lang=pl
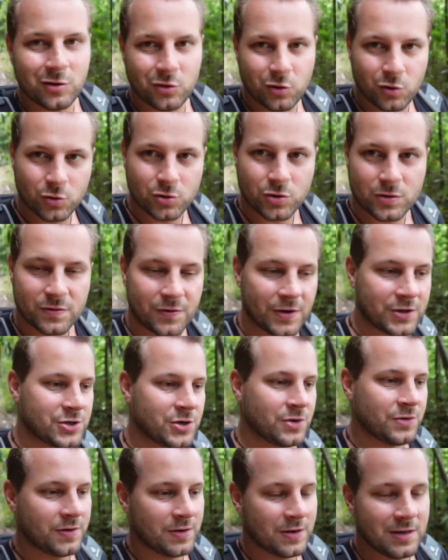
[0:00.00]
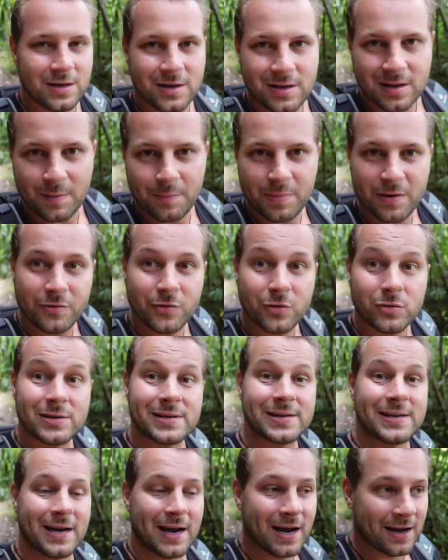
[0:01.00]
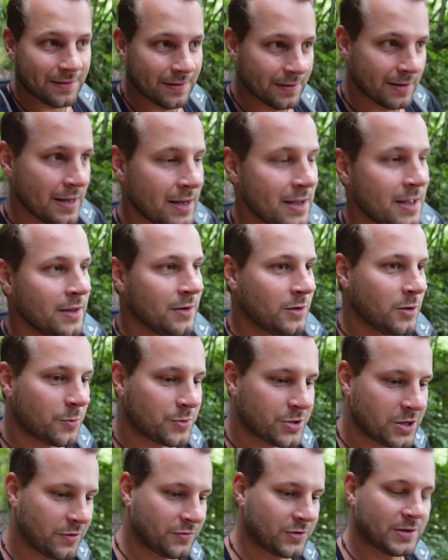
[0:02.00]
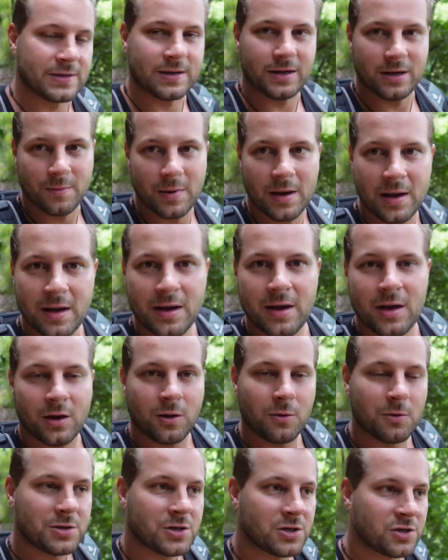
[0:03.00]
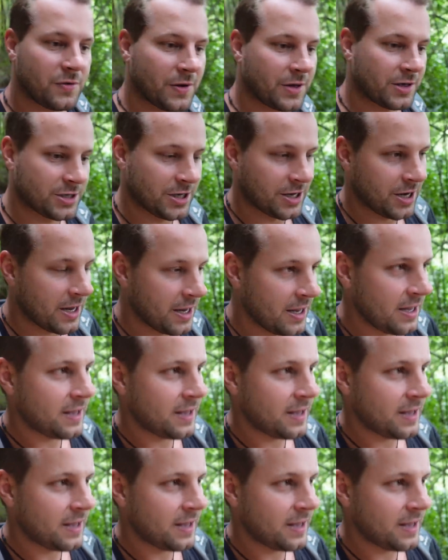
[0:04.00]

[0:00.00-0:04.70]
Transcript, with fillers: dużo zwierząt i na pewno cykady to przede wszystkim głośne świerczenie,